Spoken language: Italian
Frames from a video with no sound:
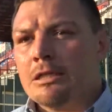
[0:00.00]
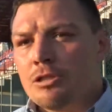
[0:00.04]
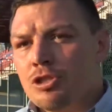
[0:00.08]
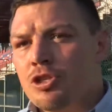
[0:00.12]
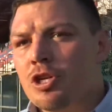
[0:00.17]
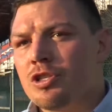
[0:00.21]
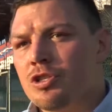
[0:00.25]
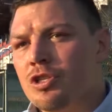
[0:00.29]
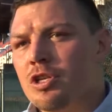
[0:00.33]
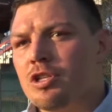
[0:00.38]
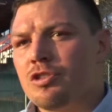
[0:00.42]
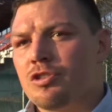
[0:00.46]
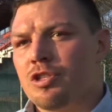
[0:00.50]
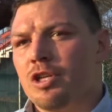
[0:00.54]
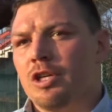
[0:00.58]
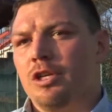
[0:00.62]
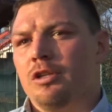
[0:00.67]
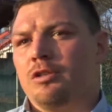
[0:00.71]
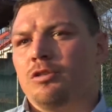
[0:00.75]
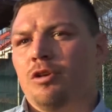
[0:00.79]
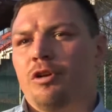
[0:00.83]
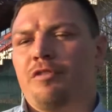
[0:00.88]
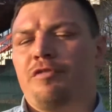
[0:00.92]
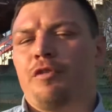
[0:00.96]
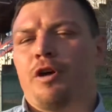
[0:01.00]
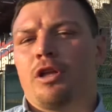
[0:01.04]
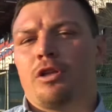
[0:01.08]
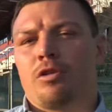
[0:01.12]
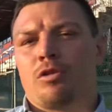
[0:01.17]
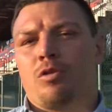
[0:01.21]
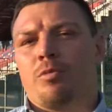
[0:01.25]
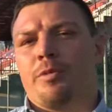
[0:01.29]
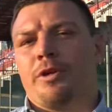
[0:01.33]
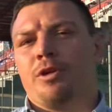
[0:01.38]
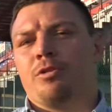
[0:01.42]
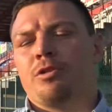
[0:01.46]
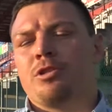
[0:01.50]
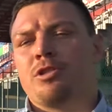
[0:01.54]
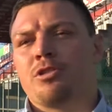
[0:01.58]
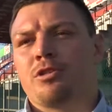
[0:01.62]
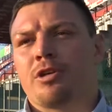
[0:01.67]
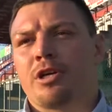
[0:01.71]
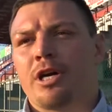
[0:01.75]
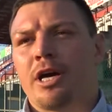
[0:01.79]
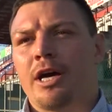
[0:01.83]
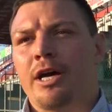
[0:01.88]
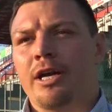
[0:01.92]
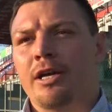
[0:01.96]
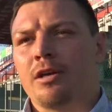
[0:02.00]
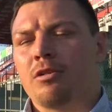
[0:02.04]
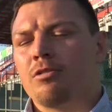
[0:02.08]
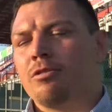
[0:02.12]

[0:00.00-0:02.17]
Sì, sì, sì, noi fatto come noi giocare,